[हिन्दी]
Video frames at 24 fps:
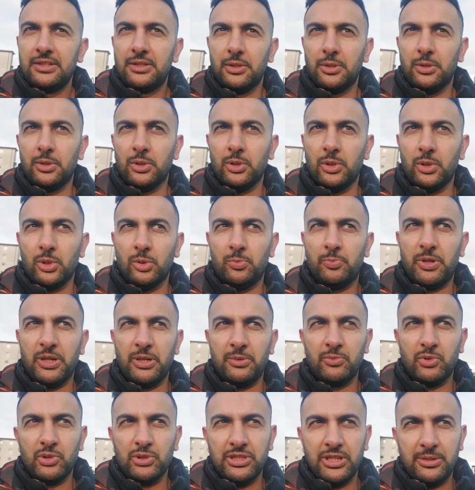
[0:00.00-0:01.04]
तो
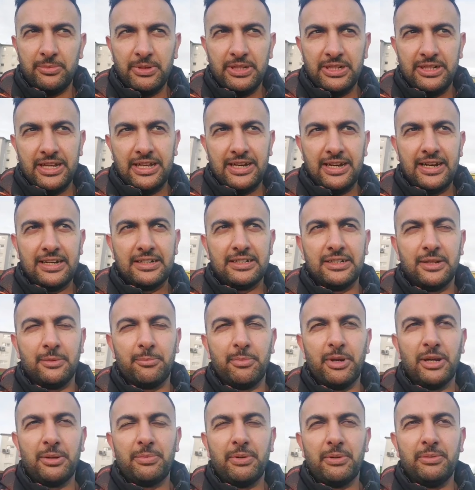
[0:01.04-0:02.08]
फिर मुझे भी डायरेक्ट
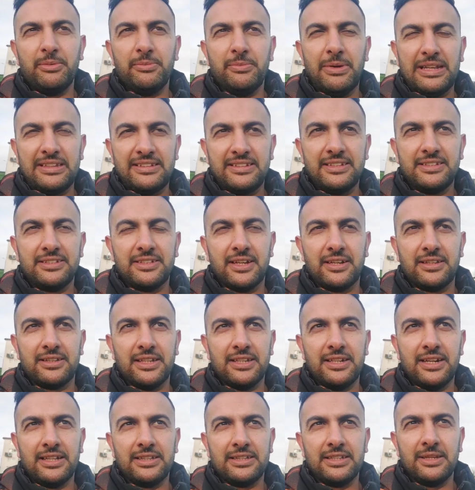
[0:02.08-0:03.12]
नंबर पे भी मैसेज
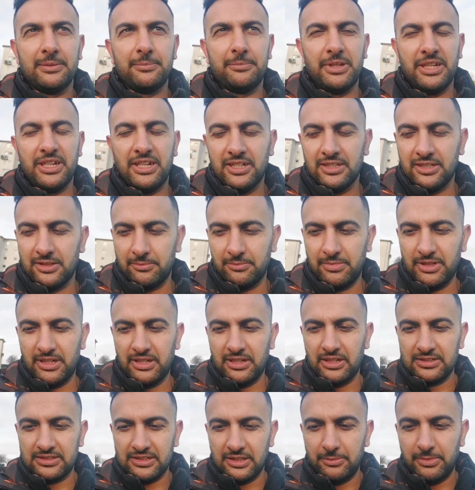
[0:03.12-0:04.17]
करते रहते हैं मेरा नंबर
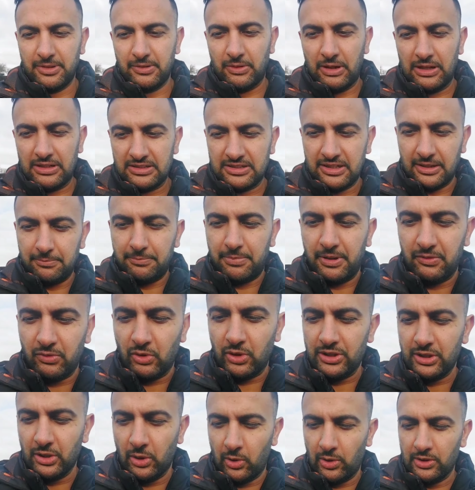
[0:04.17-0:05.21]
असल में व्हाट्सएप पे
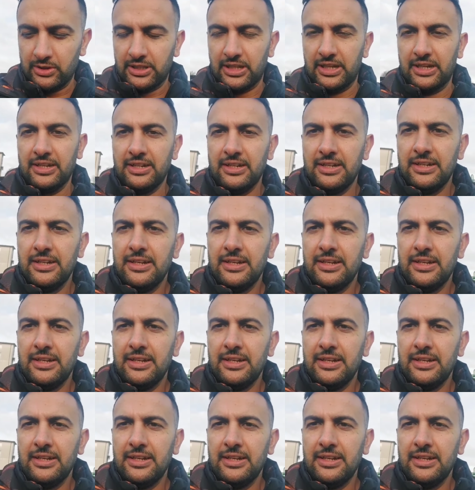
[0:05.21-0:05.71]
वही ऑन है